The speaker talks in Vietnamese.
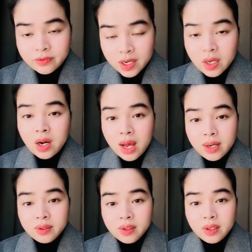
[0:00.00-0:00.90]
vậy cho
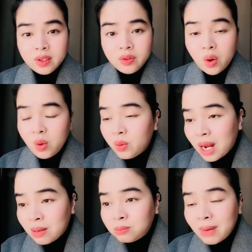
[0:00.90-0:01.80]
nên dù
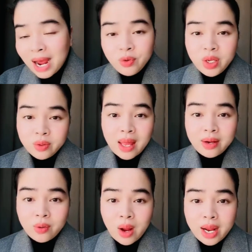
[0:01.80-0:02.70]
đóng bao nhiêu
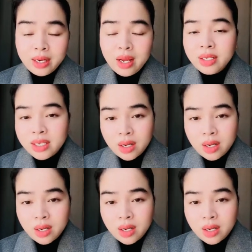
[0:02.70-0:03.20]
tài khoản y